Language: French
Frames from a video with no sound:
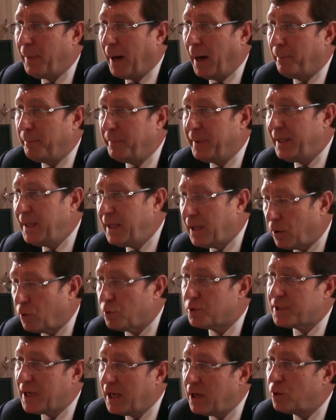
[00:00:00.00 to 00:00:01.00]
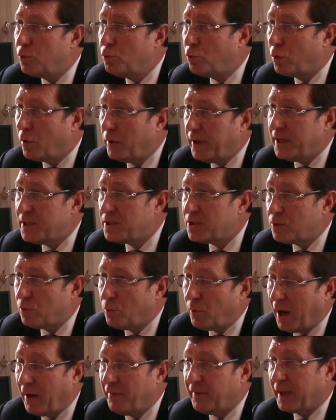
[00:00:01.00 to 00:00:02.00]
pas pires que celles que nous
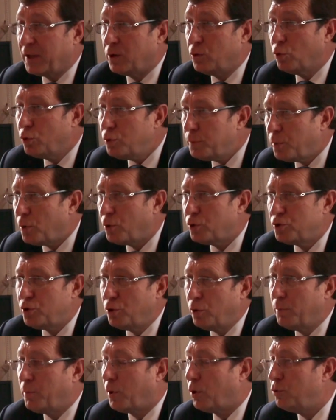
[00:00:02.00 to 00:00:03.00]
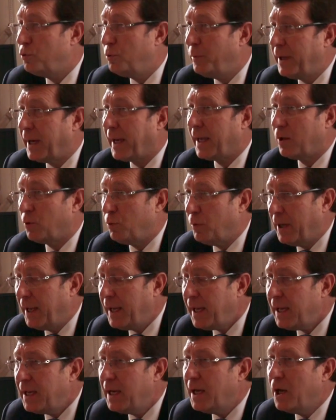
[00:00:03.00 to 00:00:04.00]
connaissons avec d'autres produits
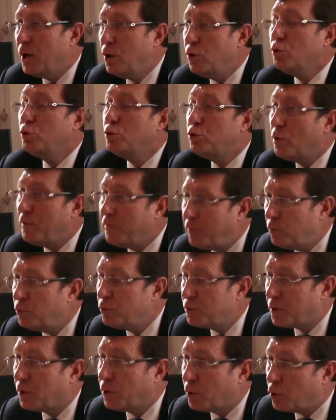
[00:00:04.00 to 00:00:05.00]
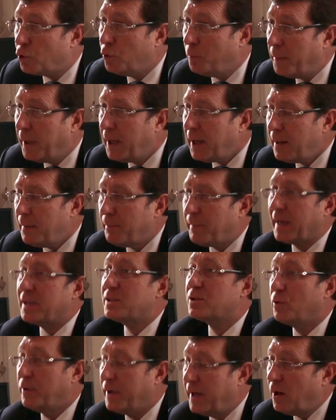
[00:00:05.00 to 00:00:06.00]
régulés. Nous devons nous en occuper
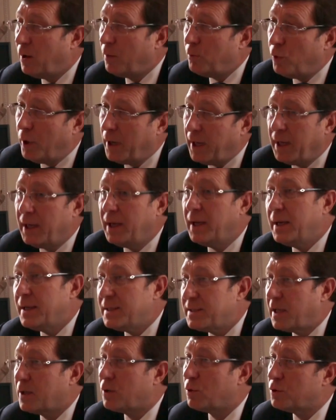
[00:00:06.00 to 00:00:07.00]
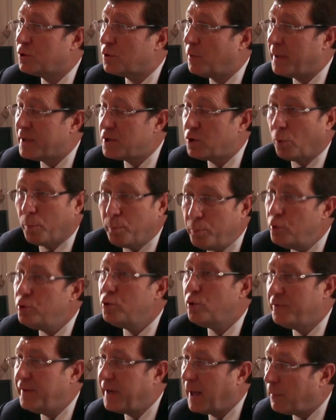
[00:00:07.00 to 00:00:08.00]
parce que néanmoins, cette consommation
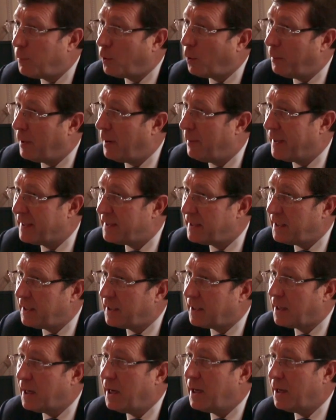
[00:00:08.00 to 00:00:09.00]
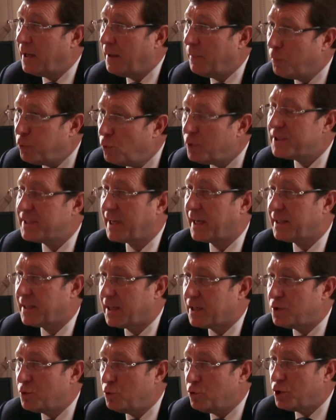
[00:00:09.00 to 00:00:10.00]
peut devenir problématique pour
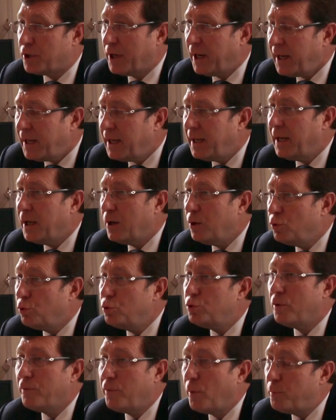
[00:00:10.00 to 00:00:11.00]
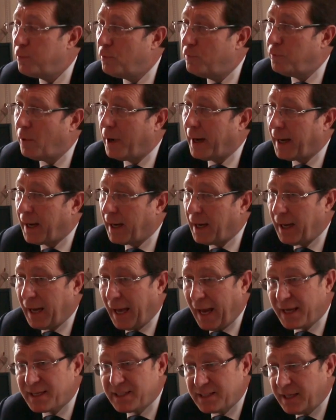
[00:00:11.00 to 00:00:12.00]
certains sujets. Nous devons
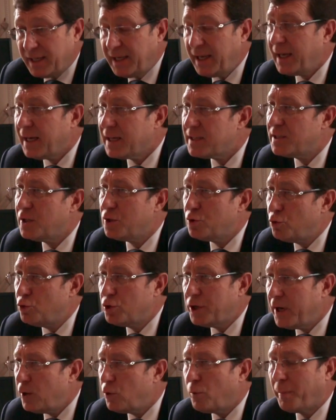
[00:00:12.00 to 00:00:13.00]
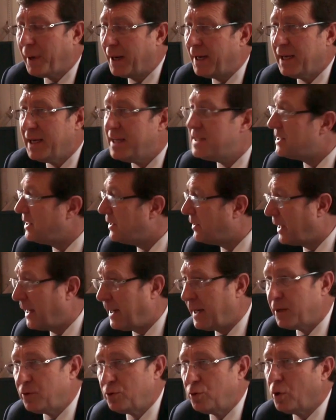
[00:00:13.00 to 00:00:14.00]
pouvoir accéder à ces sujets, non pas les laisser dans
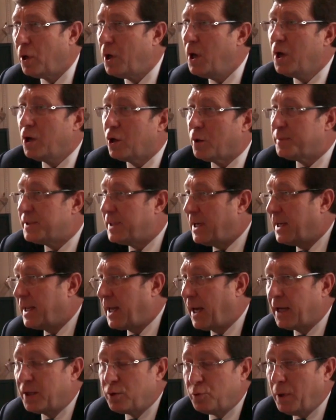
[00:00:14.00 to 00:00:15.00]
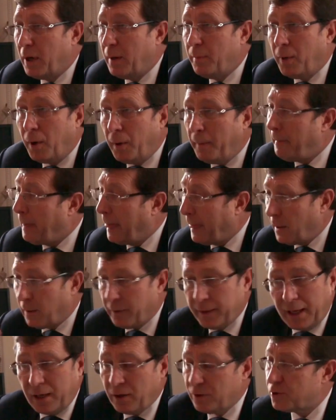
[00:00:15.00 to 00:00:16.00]
la nature comme c'est le cas actuellement
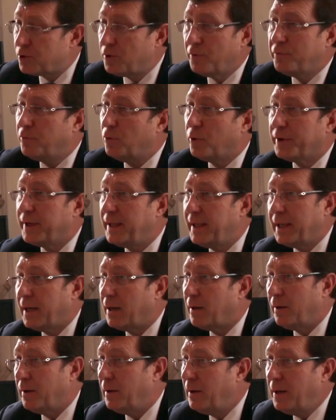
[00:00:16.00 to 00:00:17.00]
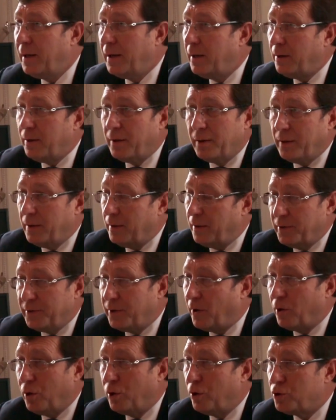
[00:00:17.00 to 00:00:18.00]
en allant se fournir
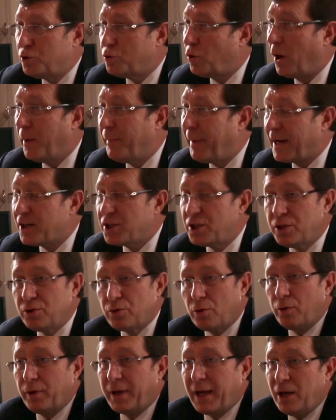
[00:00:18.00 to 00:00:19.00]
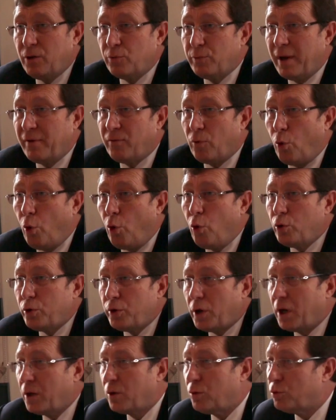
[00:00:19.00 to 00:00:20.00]
euh, sur un marché sur lequel nous n'avons
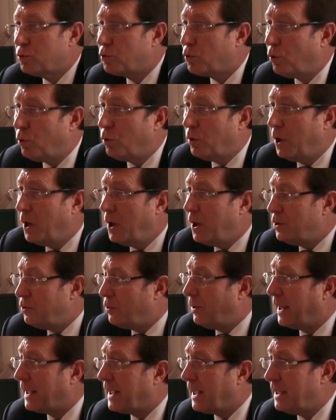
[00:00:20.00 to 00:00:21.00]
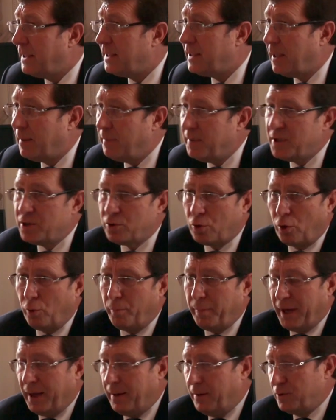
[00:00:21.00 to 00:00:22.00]
aucun contrôle de la qualité mise sur
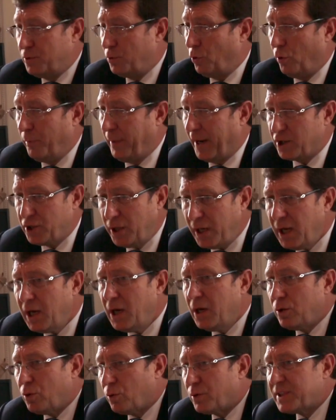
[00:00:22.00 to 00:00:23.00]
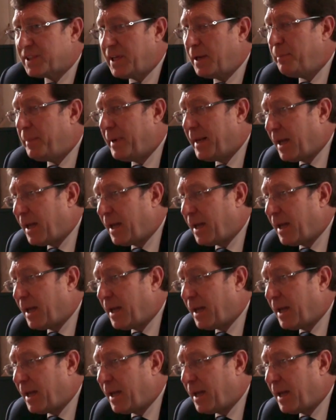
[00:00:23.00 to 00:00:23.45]
le marché. Donc cette